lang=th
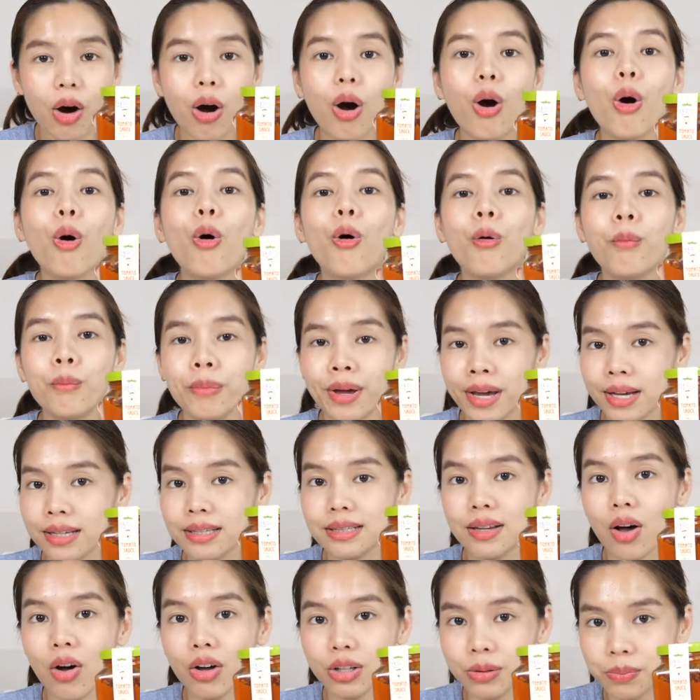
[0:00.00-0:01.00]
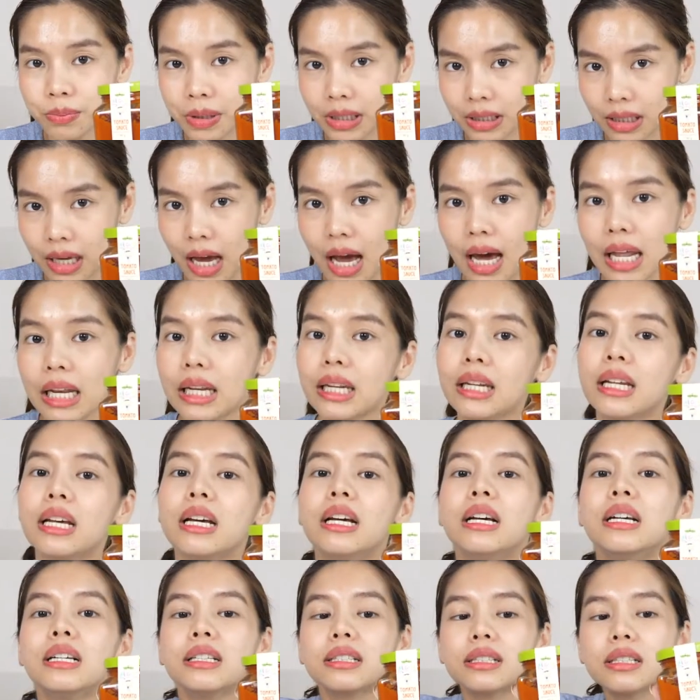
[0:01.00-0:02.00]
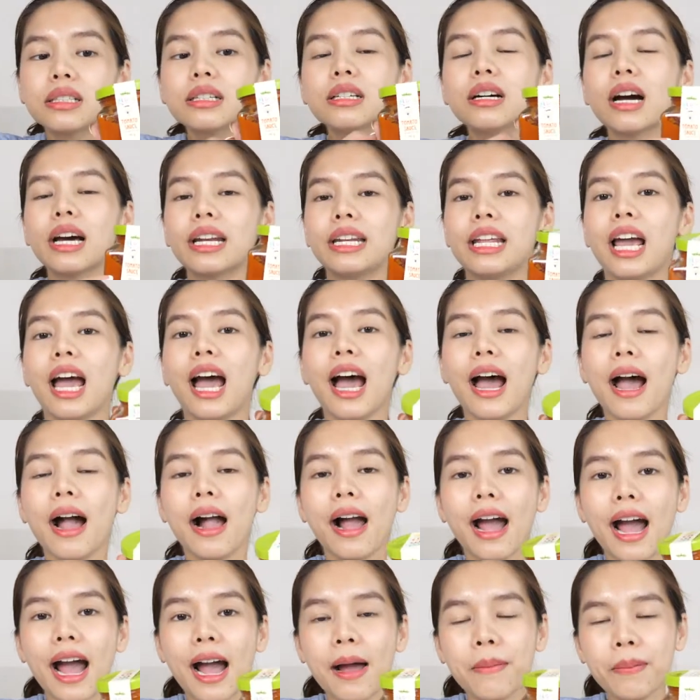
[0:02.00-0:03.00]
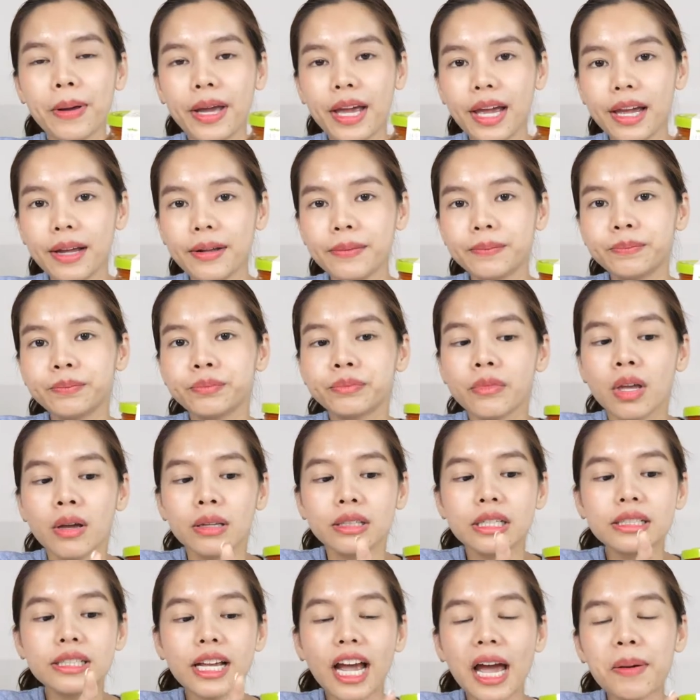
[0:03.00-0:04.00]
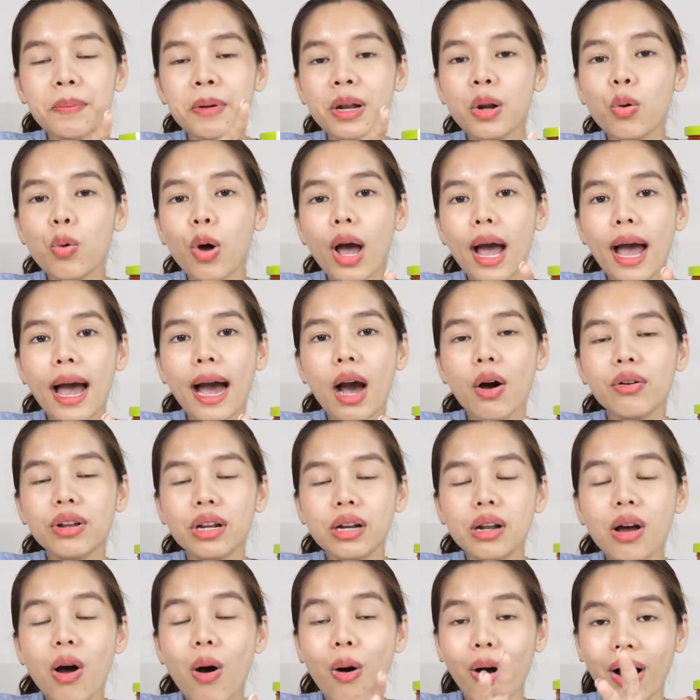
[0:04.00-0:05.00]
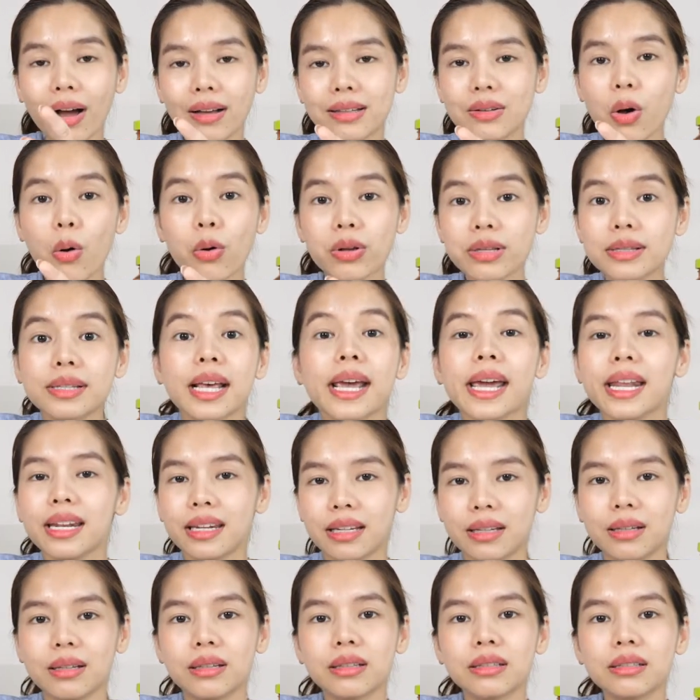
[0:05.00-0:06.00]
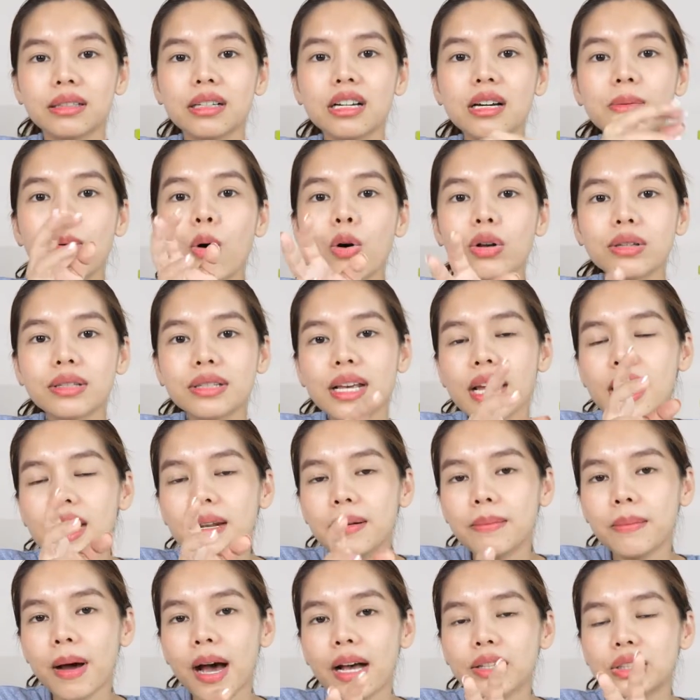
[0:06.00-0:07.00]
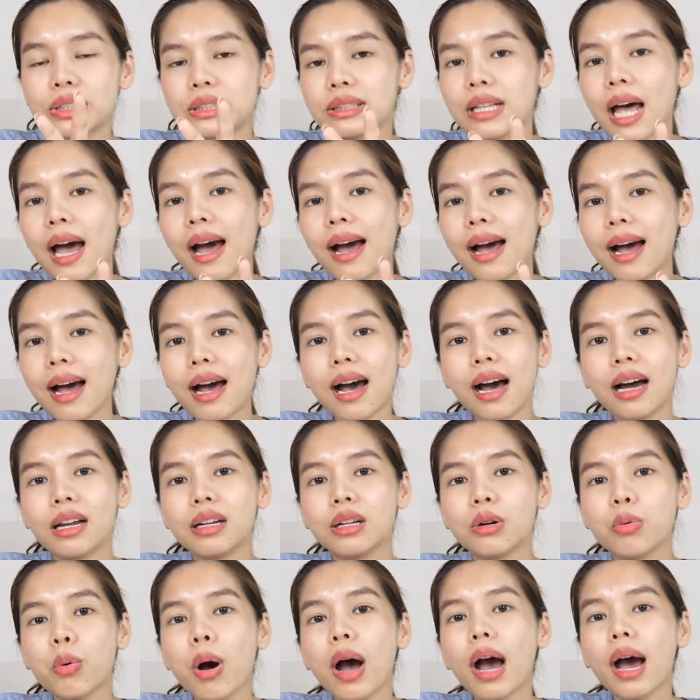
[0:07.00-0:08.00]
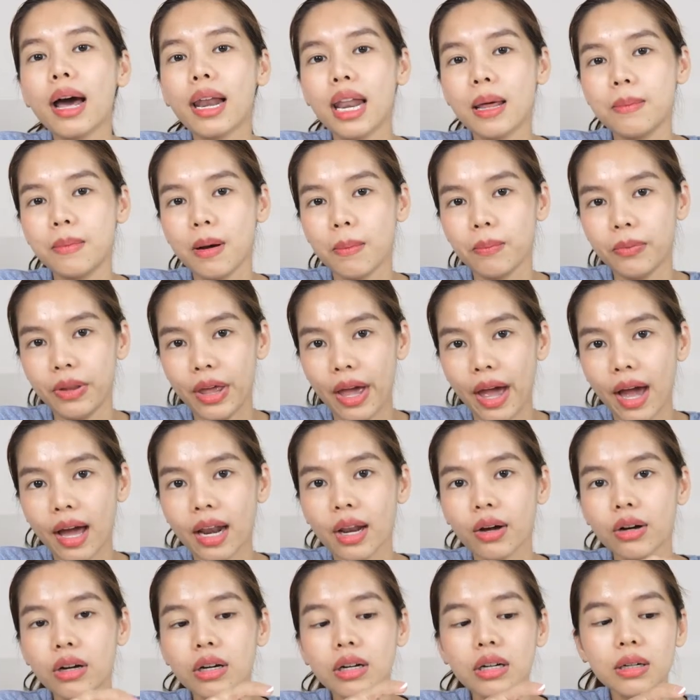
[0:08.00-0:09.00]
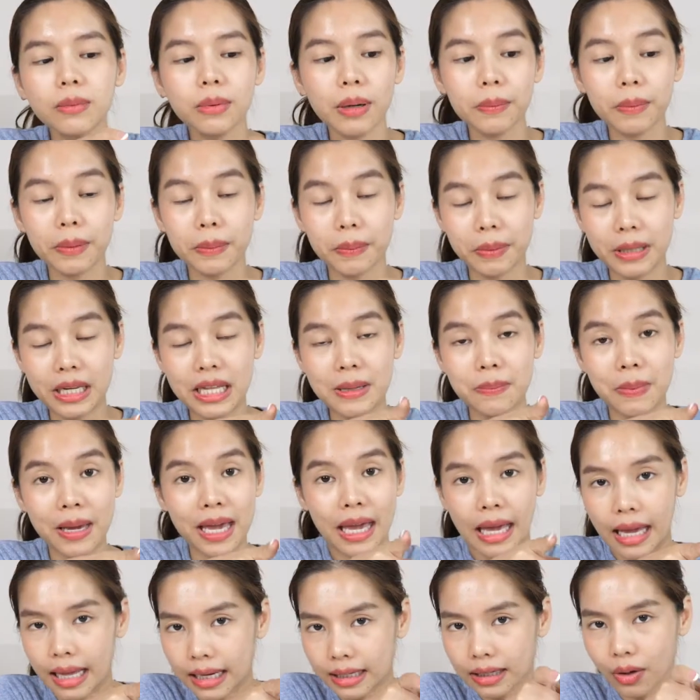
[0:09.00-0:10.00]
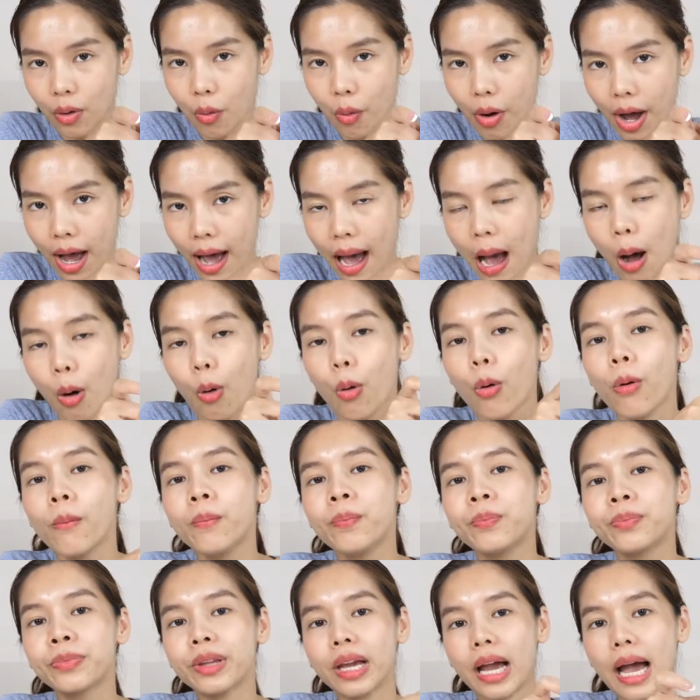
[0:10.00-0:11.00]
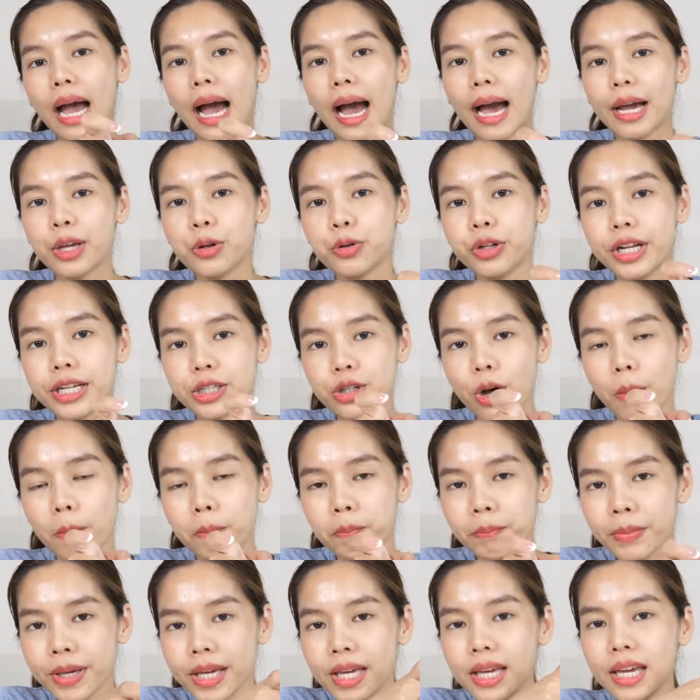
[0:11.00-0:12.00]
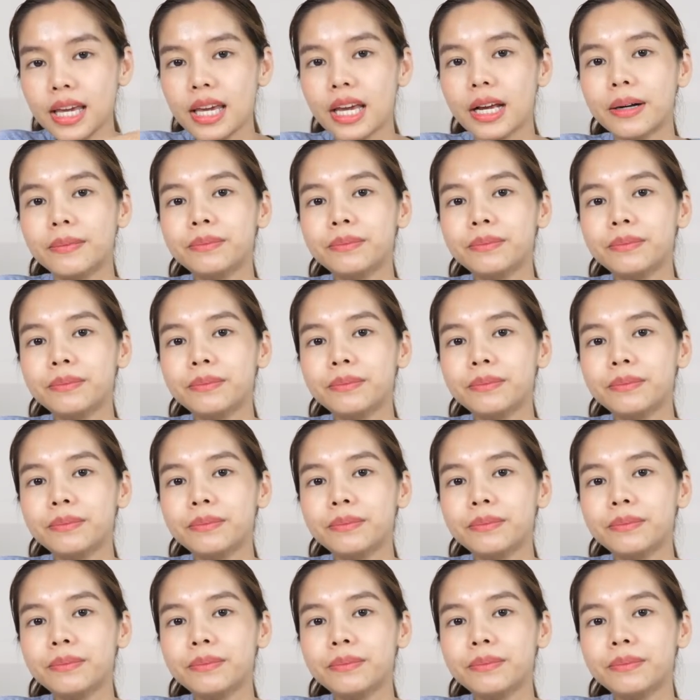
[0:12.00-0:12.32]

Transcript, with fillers: ของโฮมเมดซอสเหมือนกัน ซึ่งอันเนี้ยไอไปจริงๆไอเป็นลูกค้าเขาในเรื่องของของเส้น ซื้อพวกเส้น พาสต้า หรือว่าอะไรแบบเนี้ยแล้วก็คือไปพอดีไปเห็นของเขา ขายอยู่ในช้อปปี้